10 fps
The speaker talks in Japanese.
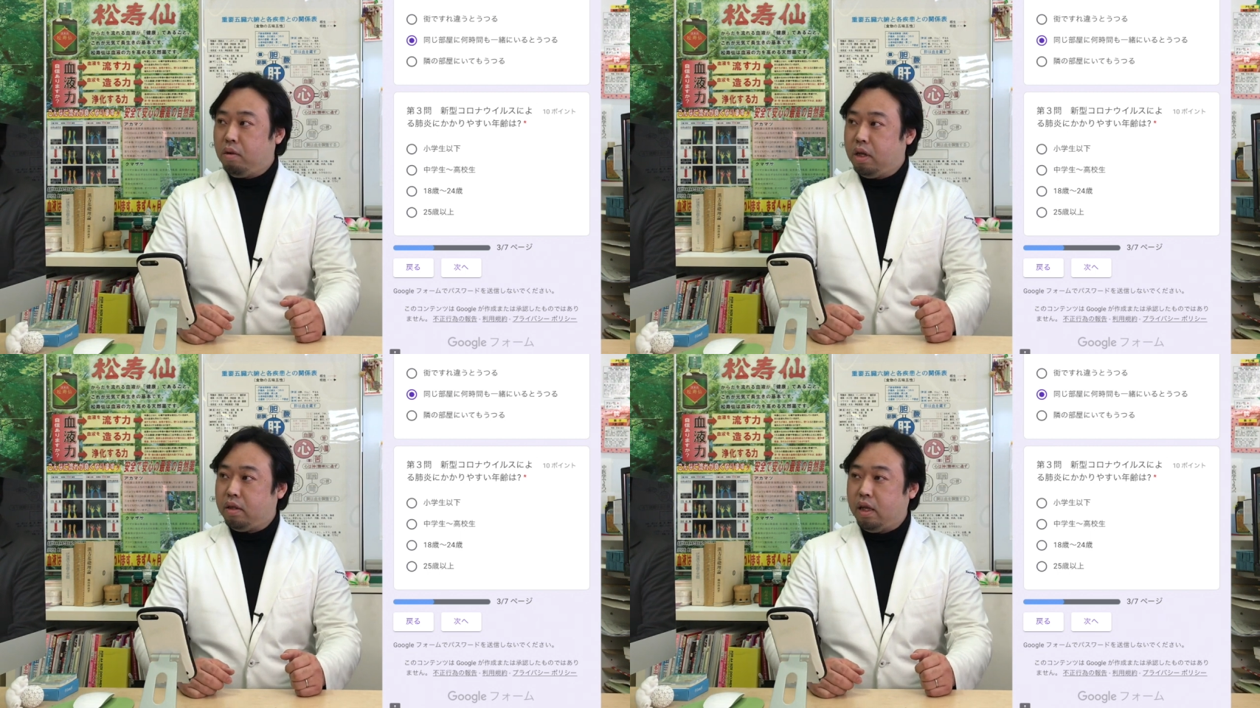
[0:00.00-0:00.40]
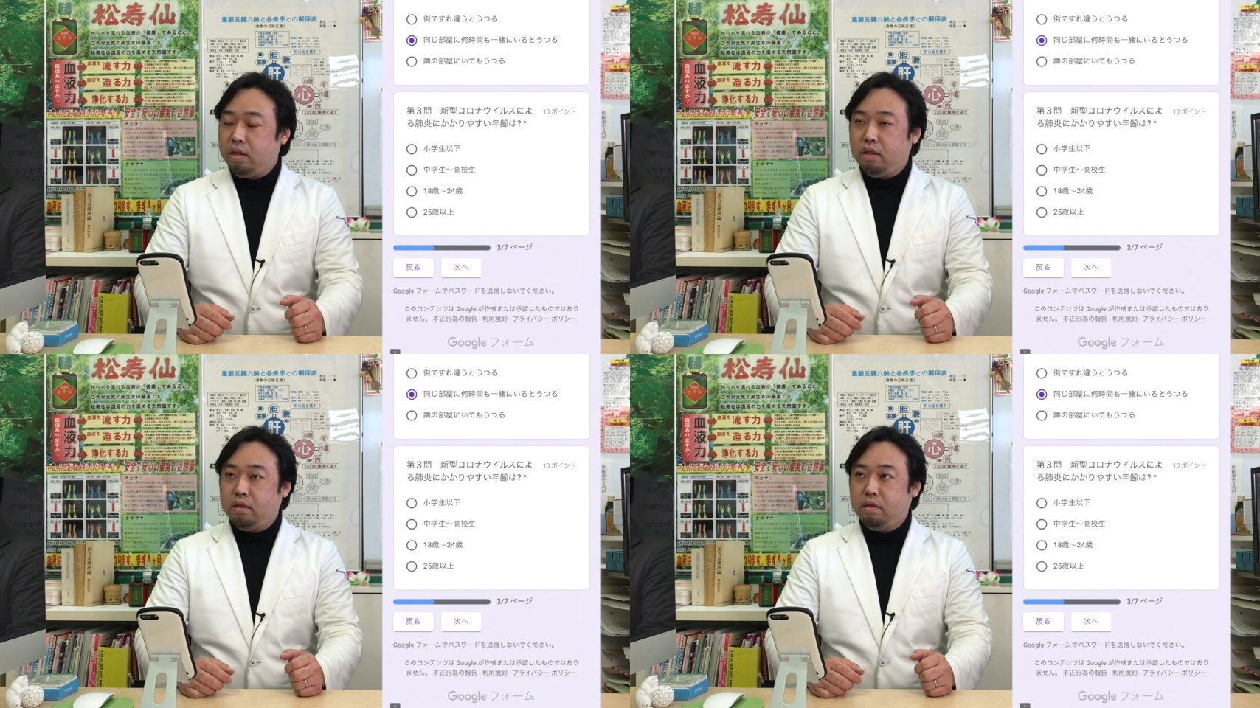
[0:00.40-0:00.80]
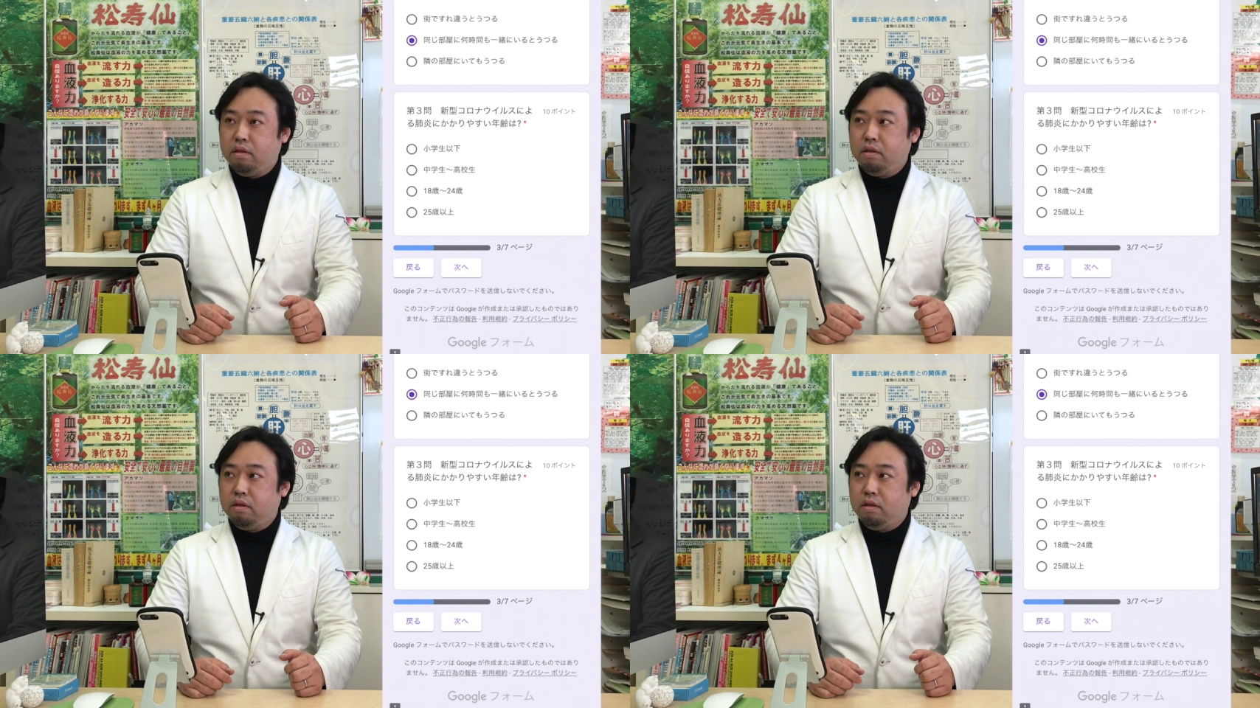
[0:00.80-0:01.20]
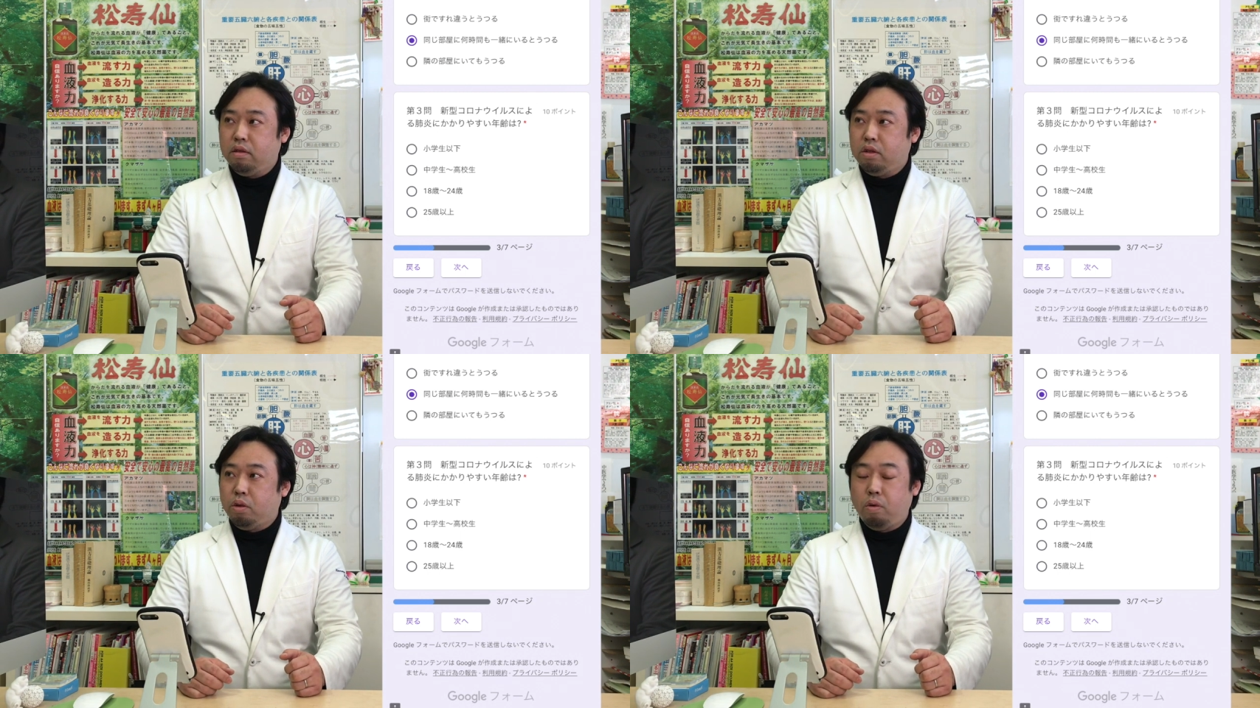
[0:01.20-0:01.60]
これ先日
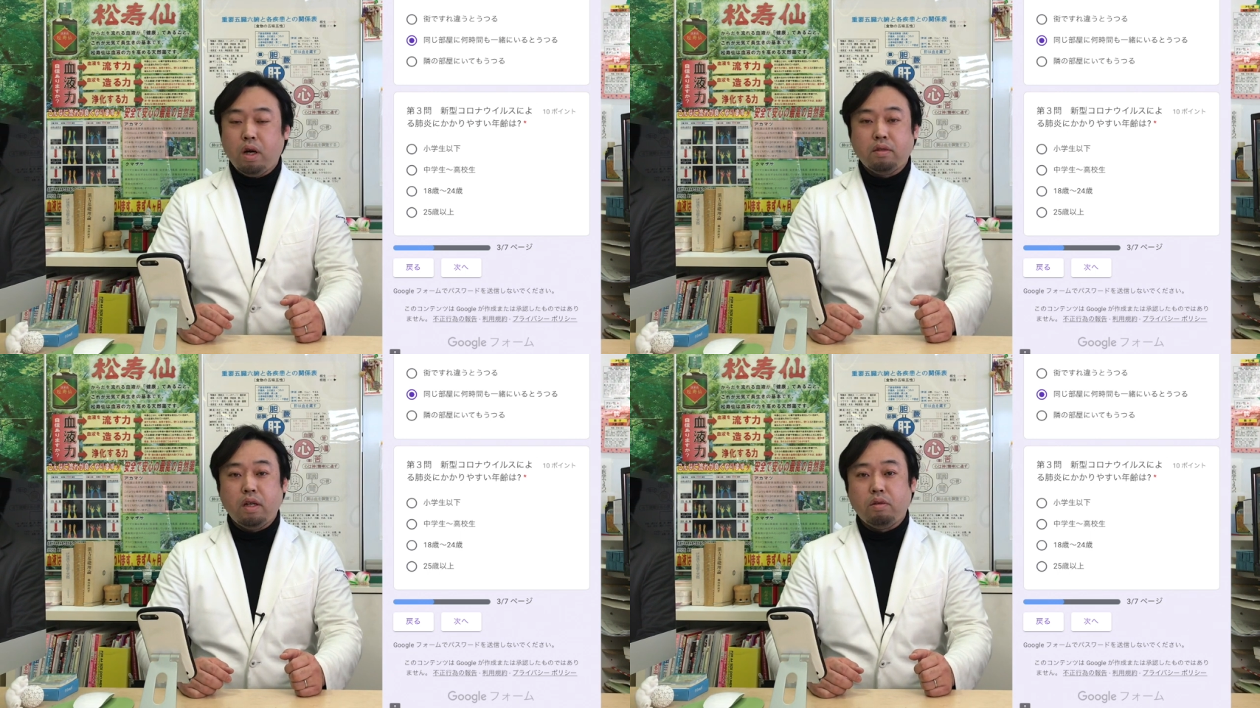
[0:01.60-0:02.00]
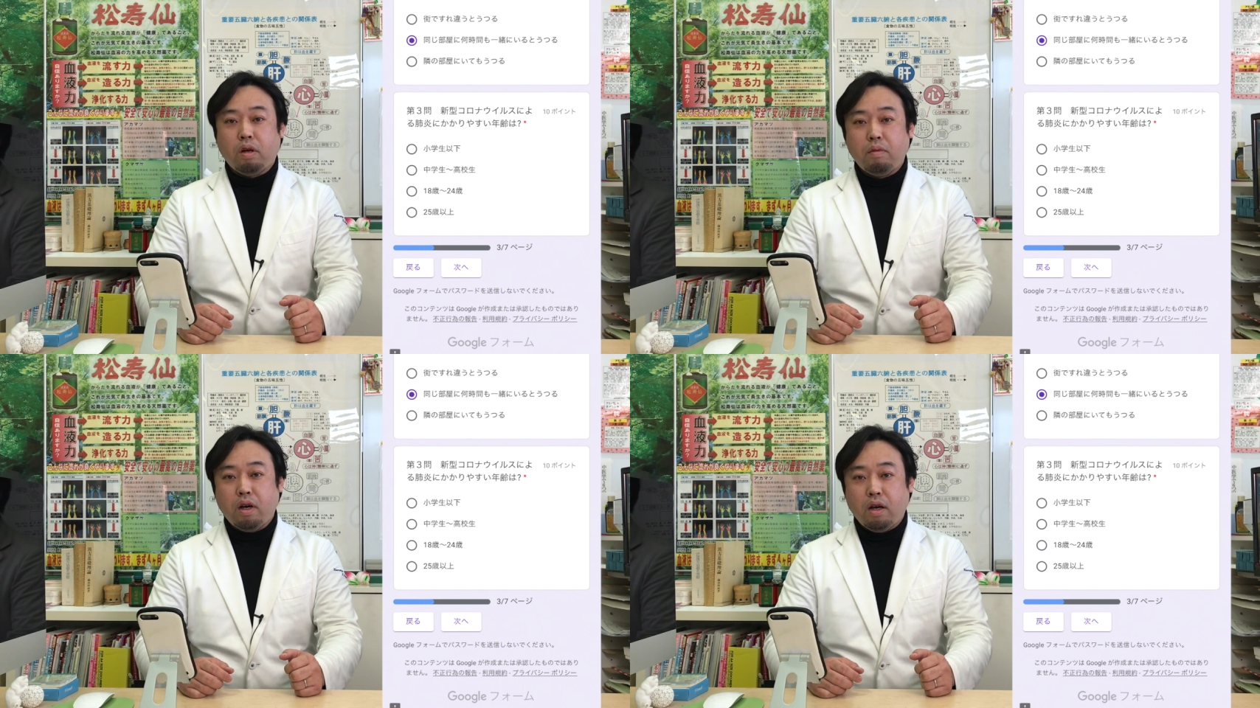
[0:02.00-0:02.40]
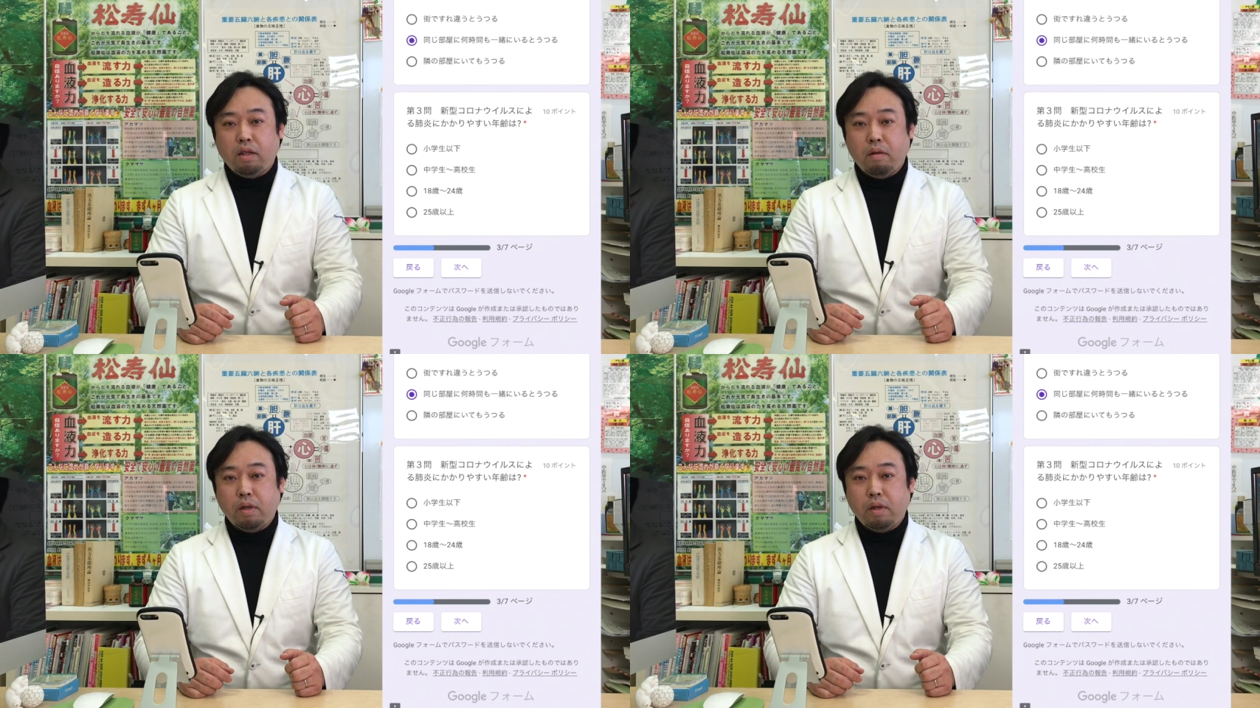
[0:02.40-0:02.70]
小学生とかもかかって